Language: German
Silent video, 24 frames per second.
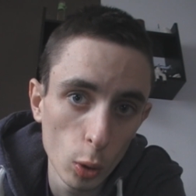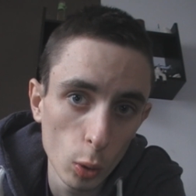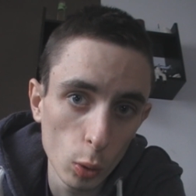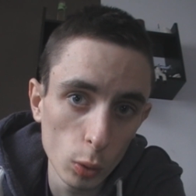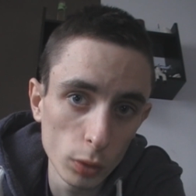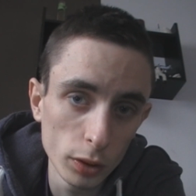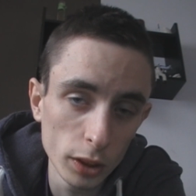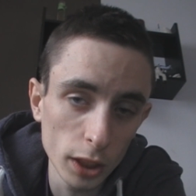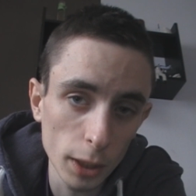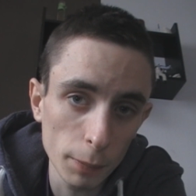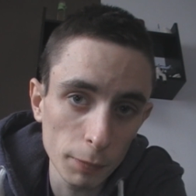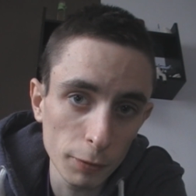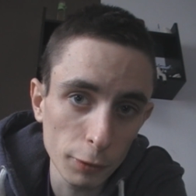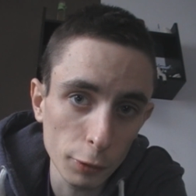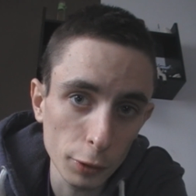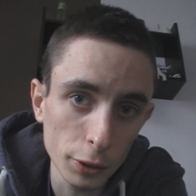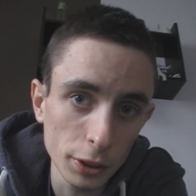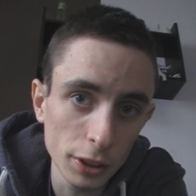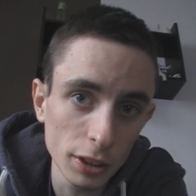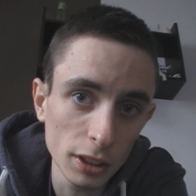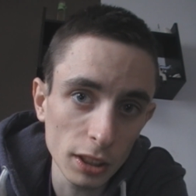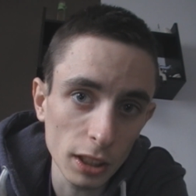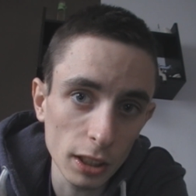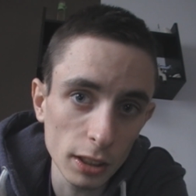Und ihr habt
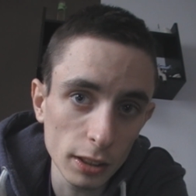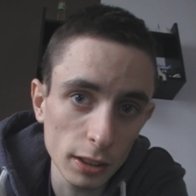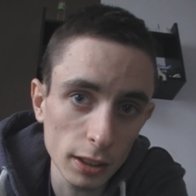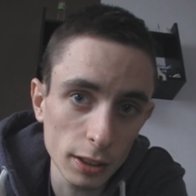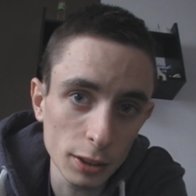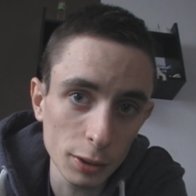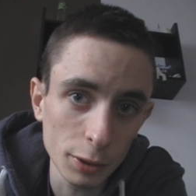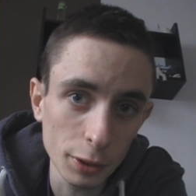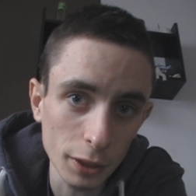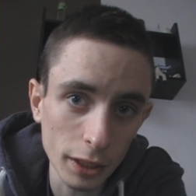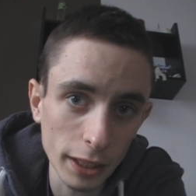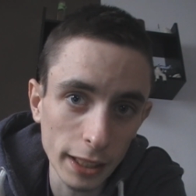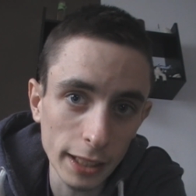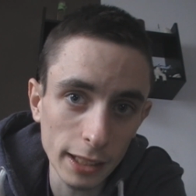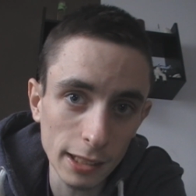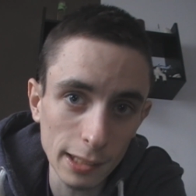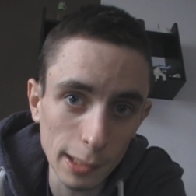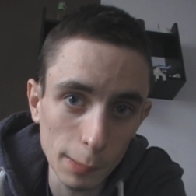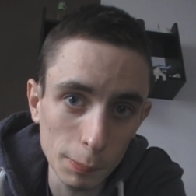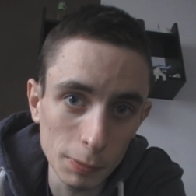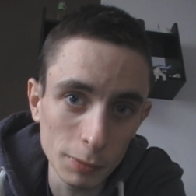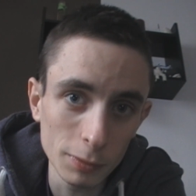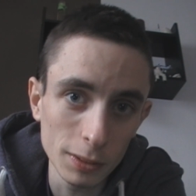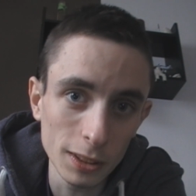Freude dran, dass eure
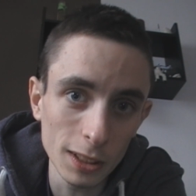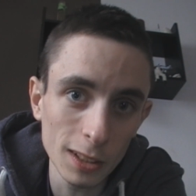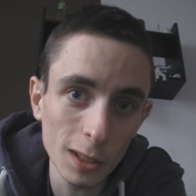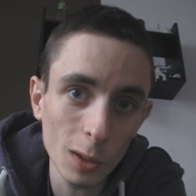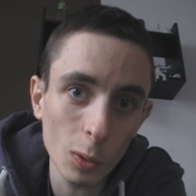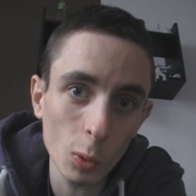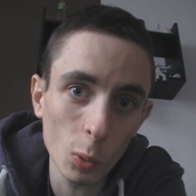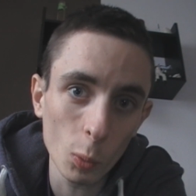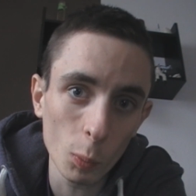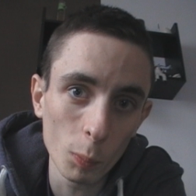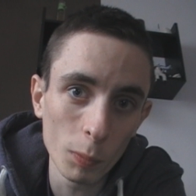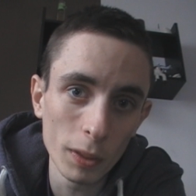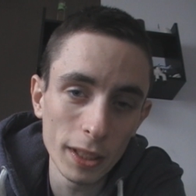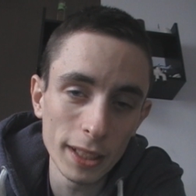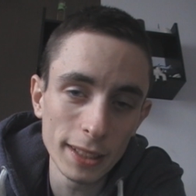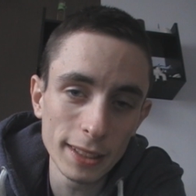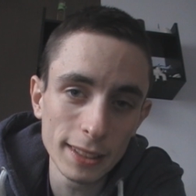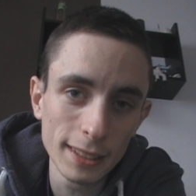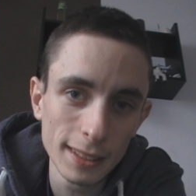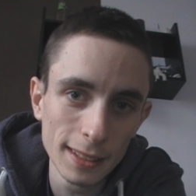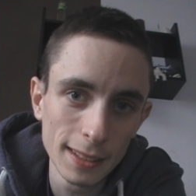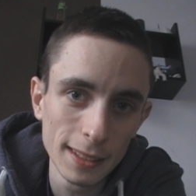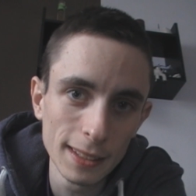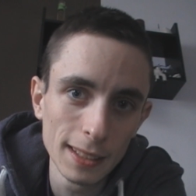Heckklappe wieder nach oben
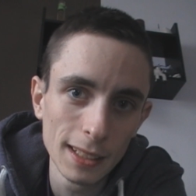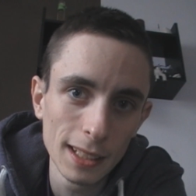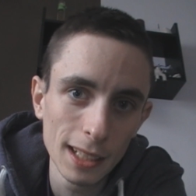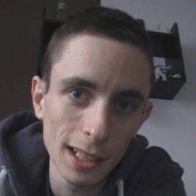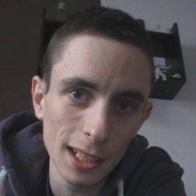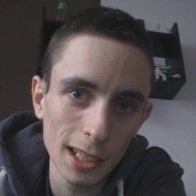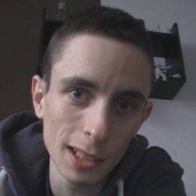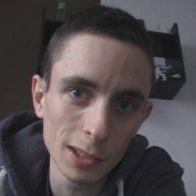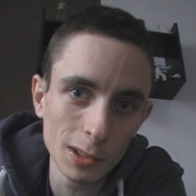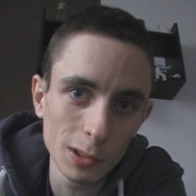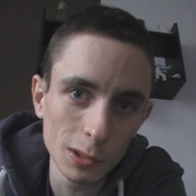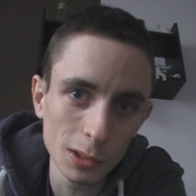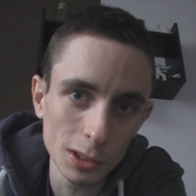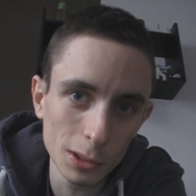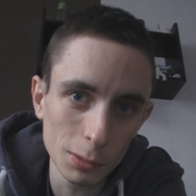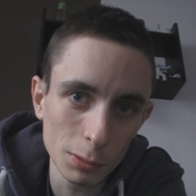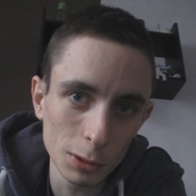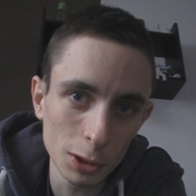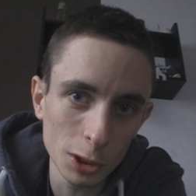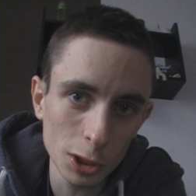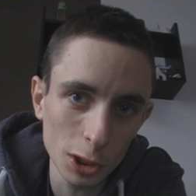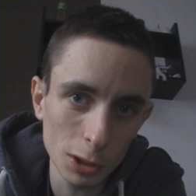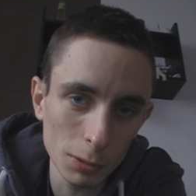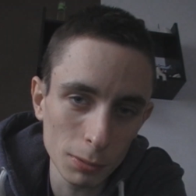hält. Also ich
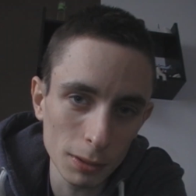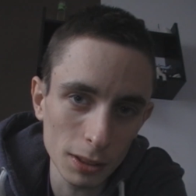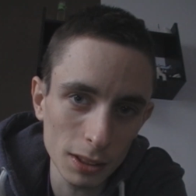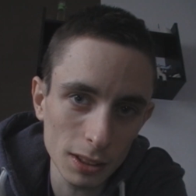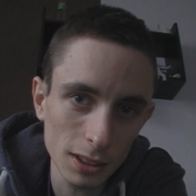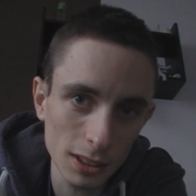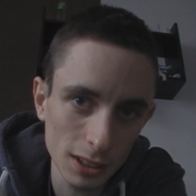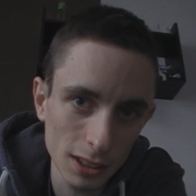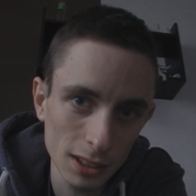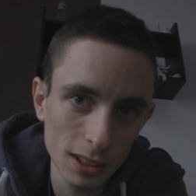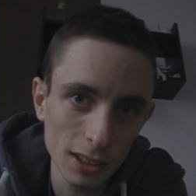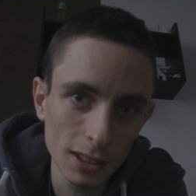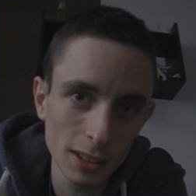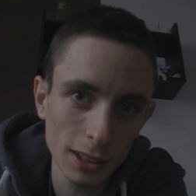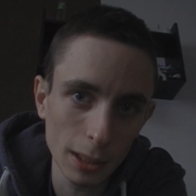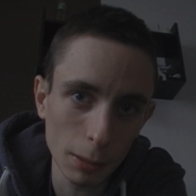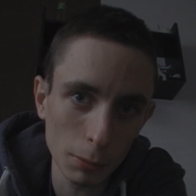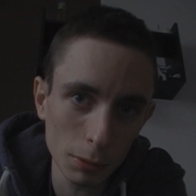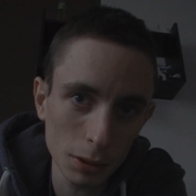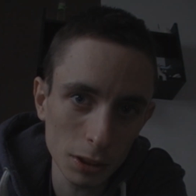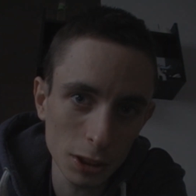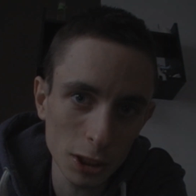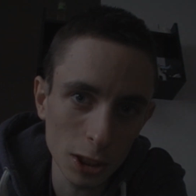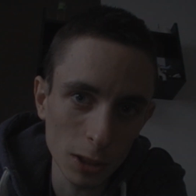wünsche euch was.
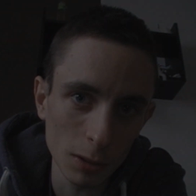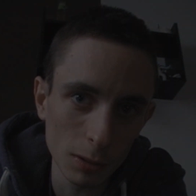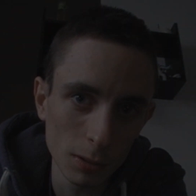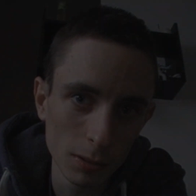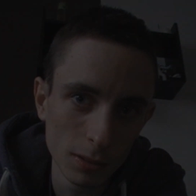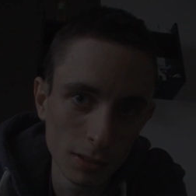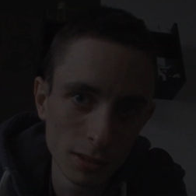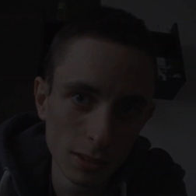Servus, ciao.